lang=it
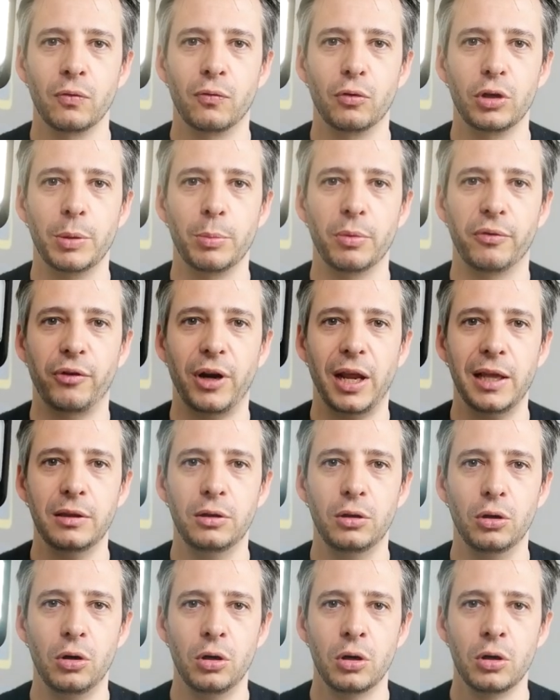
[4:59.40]
lo vogliamo
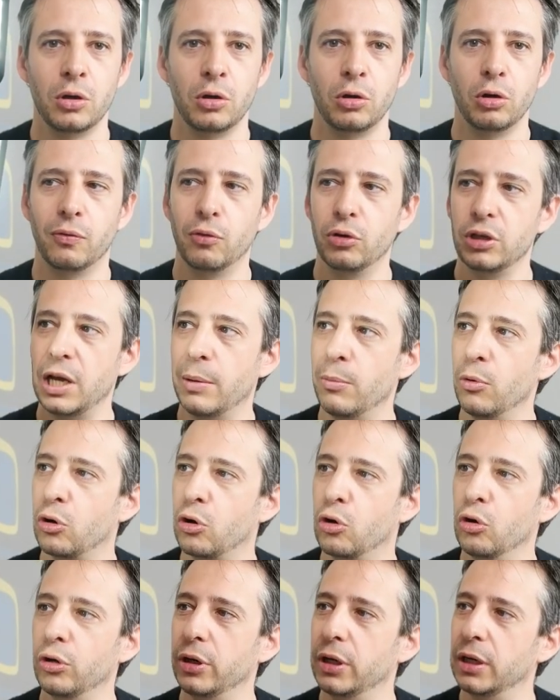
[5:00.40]
freddo, lo vogliamo
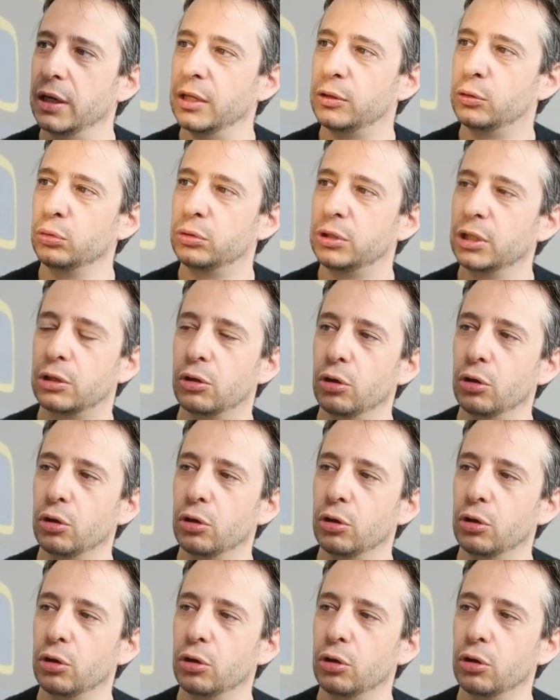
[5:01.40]
con tutti i